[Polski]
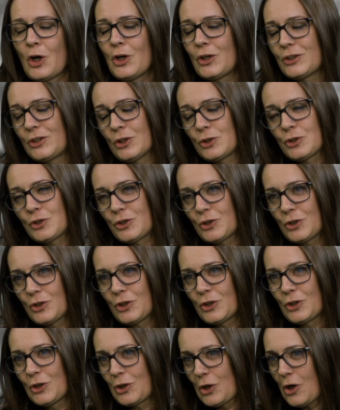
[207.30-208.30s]
ktoś, kto
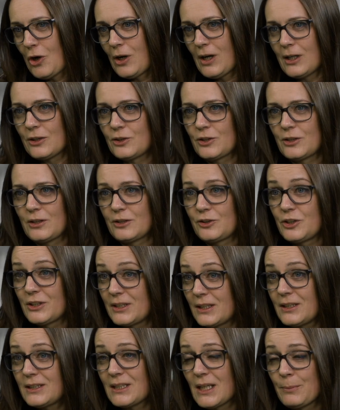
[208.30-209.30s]
kogo kochasz, czy
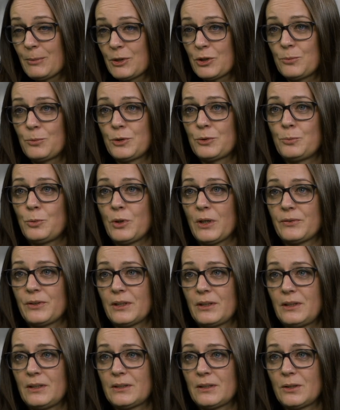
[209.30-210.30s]
ty sama, żebyś była w
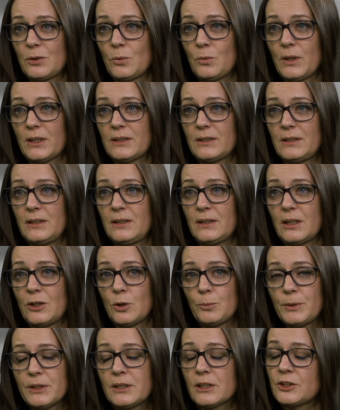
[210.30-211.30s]
takiej sytuacji. Ta
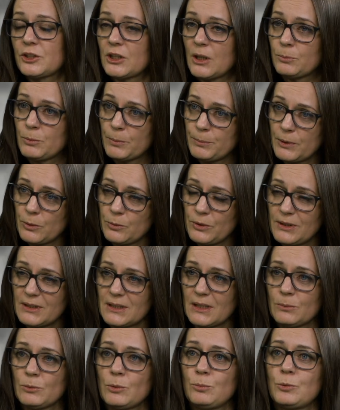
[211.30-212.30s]
kobieta chciała popełnić
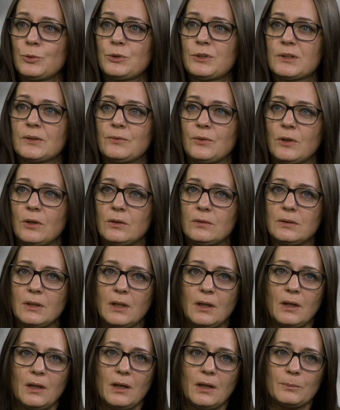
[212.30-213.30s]
samobójstwo,
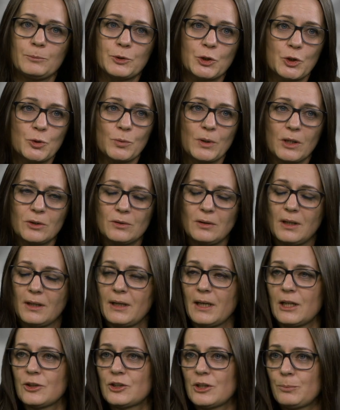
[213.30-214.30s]
przyszła od
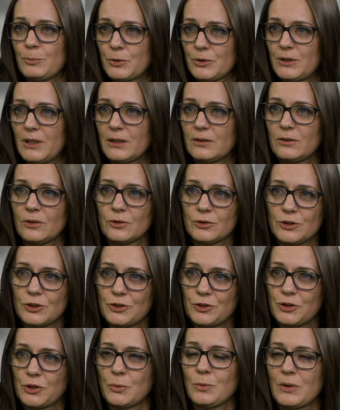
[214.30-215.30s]
lekarza po diagnozie,
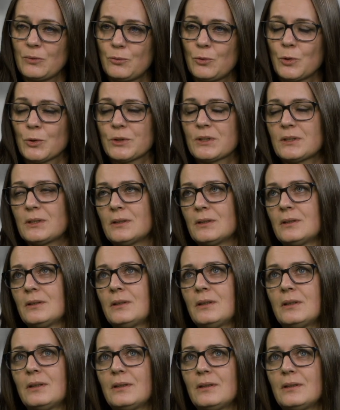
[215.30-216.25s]
ścięła włosy,